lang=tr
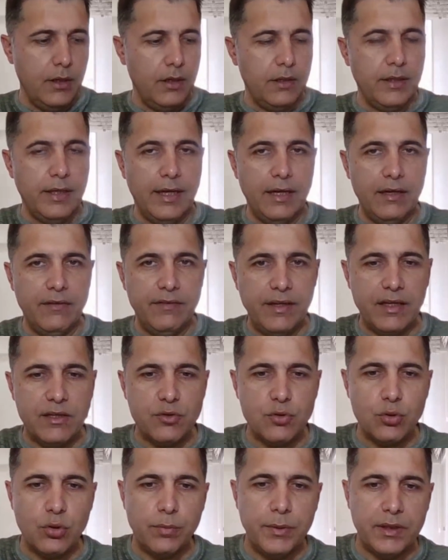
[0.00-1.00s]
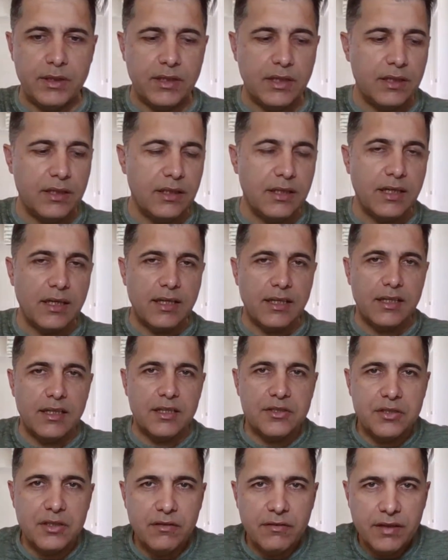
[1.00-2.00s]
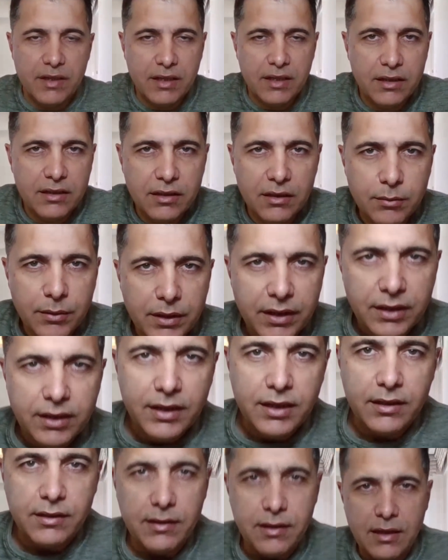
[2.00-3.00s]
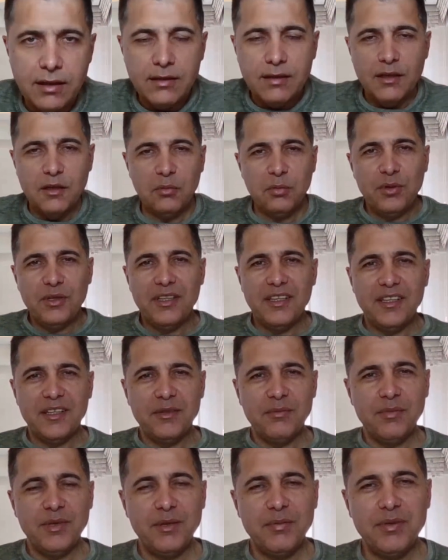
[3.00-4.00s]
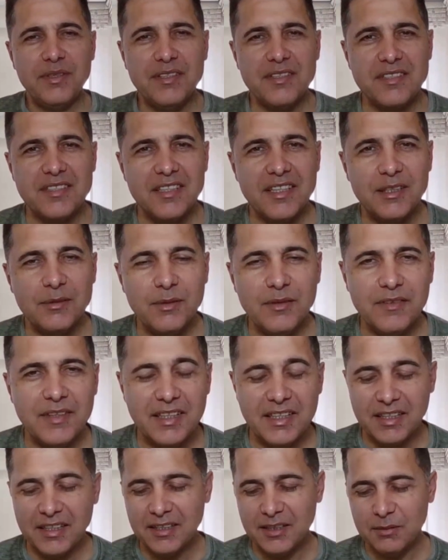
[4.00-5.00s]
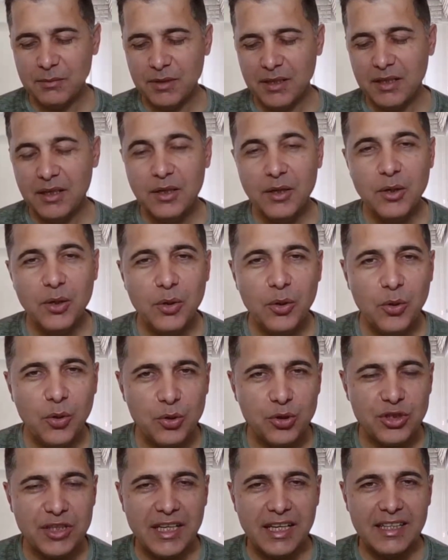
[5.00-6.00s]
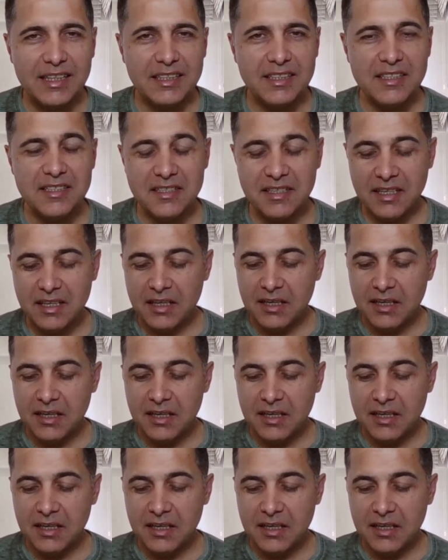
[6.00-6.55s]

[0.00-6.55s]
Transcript: Değerli Finans Sohbet kanalı arkadaşlarım ve kanalıma yeni katılan abonelerim hepiniz yayınıma ve kanalıma hoş geldiniz.